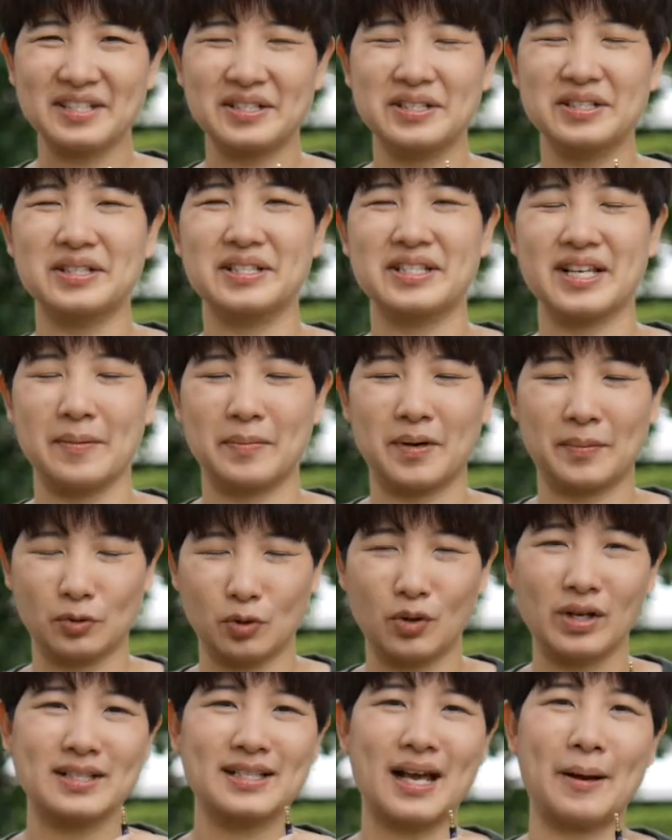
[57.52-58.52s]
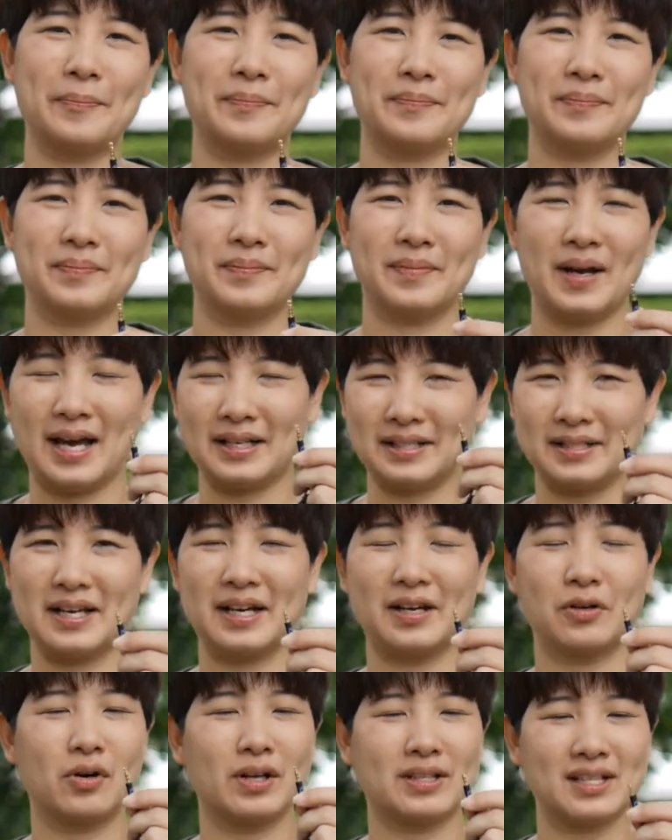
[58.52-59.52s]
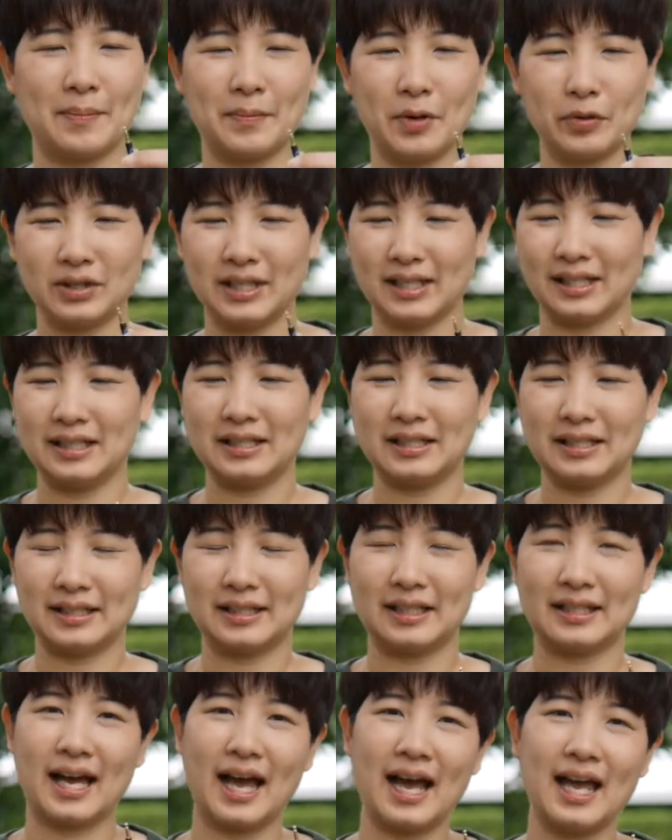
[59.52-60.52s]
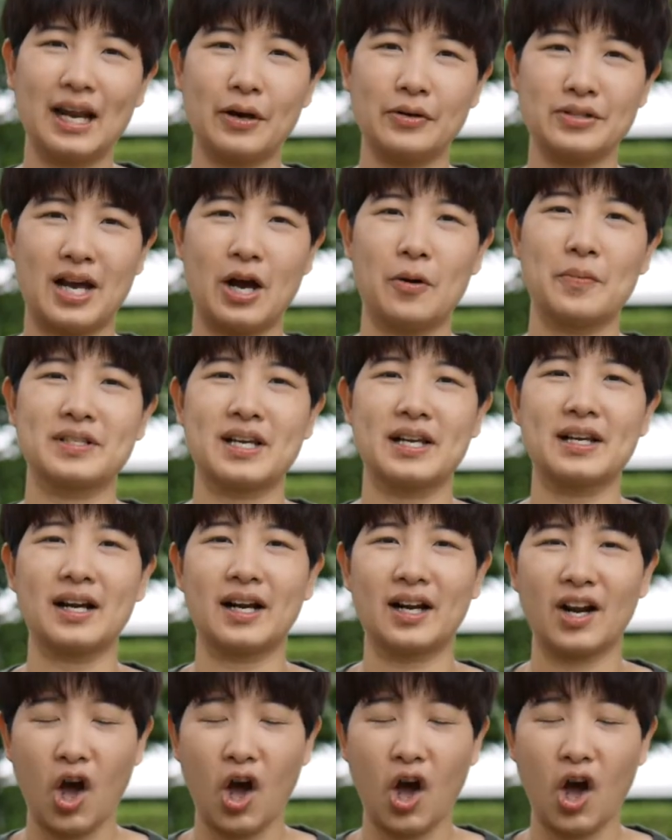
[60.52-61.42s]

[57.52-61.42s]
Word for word: ส คือเสียบกับโทรศัพท์อัดเสียงกับโทรศัพท์แล้วติดเลยแต่ถ้าเราจะเอาไปใช้กับก